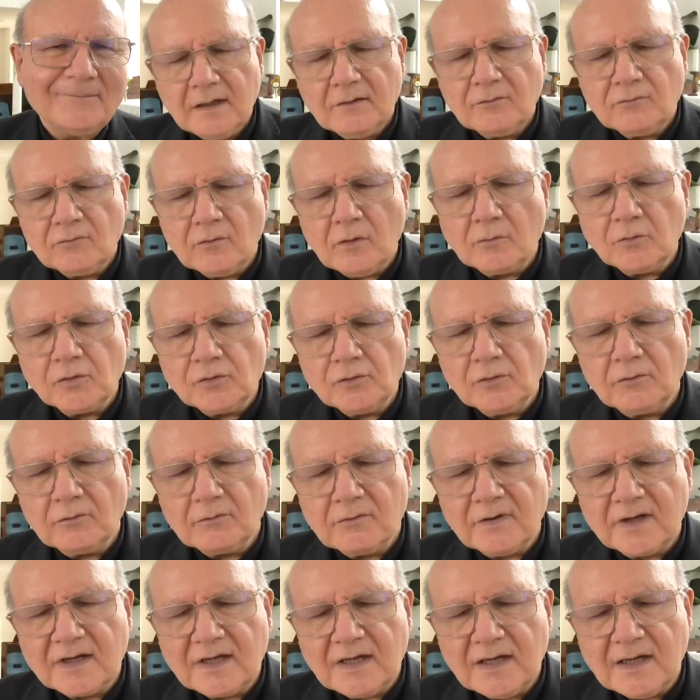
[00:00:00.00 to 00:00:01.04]
È un uomo
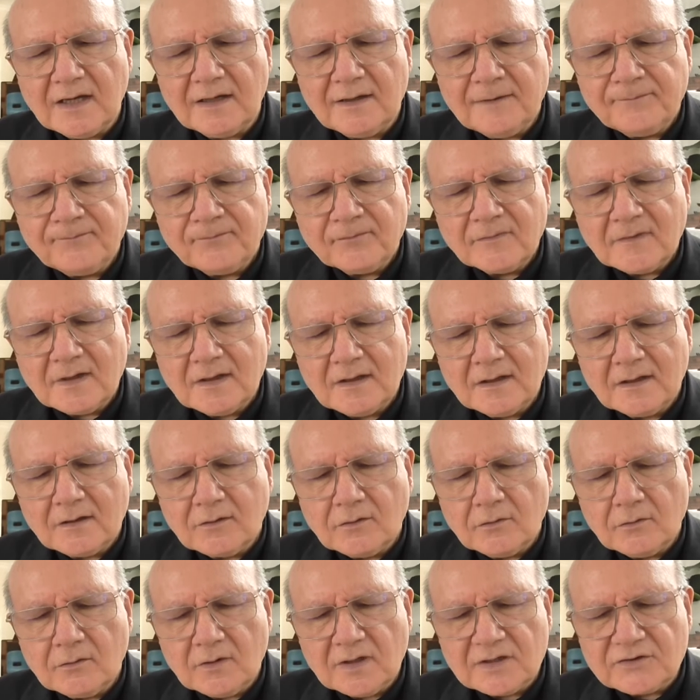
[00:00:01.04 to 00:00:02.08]
dunque che
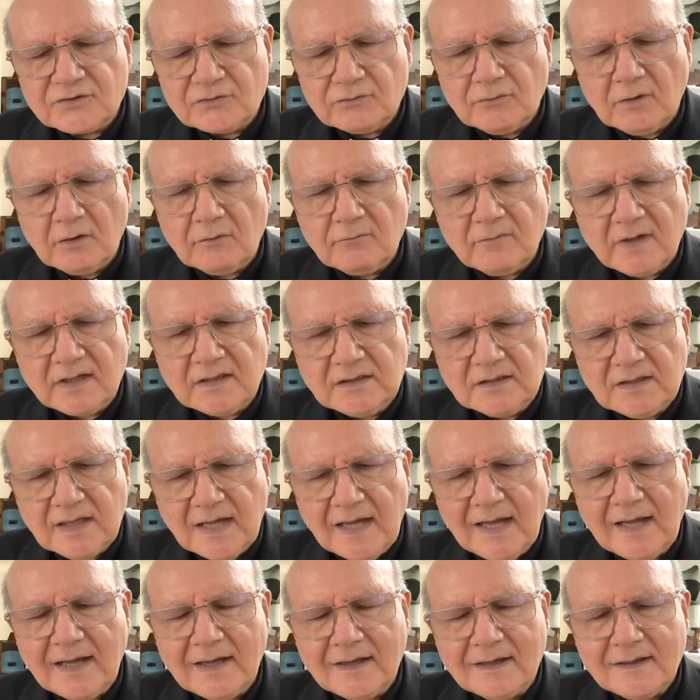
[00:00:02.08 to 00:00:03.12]
eh, con la sua
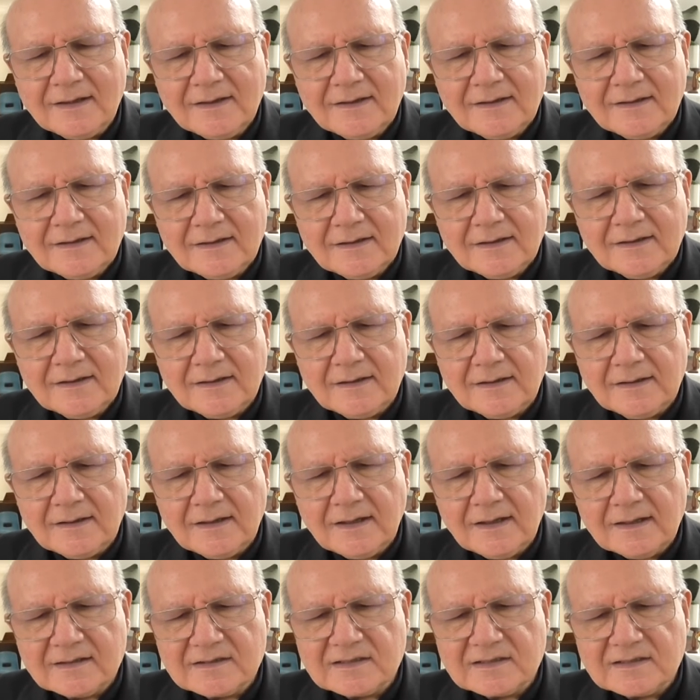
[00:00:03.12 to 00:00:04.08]
umanità eh,